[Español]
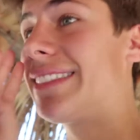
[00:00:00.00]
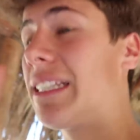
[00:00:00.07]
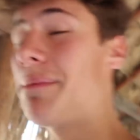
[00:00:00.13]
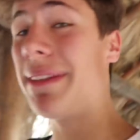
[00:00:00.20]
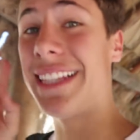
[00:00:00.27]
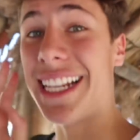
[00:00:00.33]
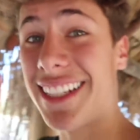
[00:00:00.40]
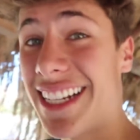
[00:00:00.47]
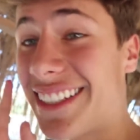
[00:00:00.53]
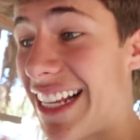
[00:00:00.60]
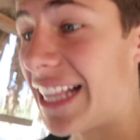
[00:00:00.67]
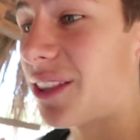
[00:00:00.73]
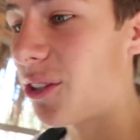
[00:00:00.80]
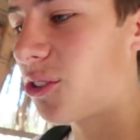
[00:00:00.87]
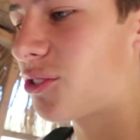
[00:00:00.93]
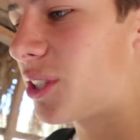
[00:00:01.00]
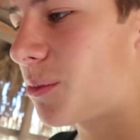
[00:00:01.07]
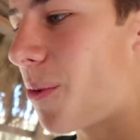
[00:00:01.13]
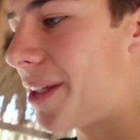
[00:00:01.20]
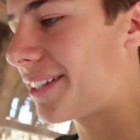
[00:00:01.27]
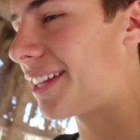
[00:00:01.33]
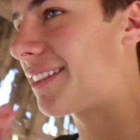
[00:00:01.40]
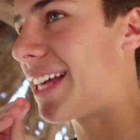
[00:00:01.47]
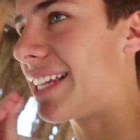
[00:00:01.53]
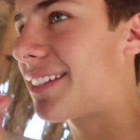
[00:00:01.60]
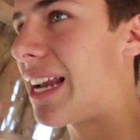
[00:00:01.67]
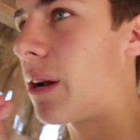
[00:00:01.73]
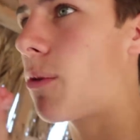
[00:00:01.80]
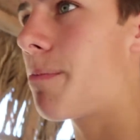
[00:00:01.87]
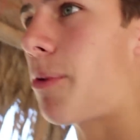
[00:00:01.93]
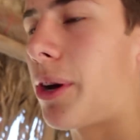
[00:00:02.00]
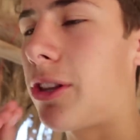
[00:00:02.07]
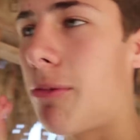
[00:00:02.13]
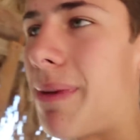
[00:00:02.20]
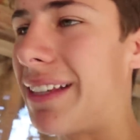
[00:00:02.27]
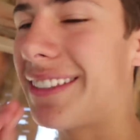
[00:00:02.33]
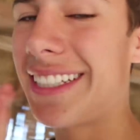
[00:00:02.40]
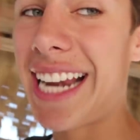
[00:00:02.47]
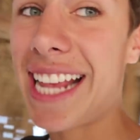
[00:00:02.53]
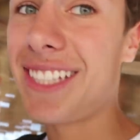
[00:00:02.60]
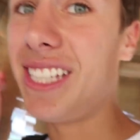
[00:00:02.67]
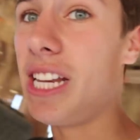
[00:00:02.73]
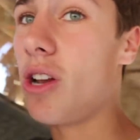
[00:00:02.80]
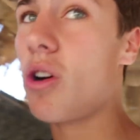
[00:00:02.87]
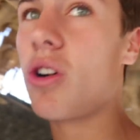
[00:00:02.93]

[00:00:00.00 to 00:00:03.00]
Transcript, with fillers: Este es mi tercer salto, entonces voy a intentar hacer algo un poquito más crazy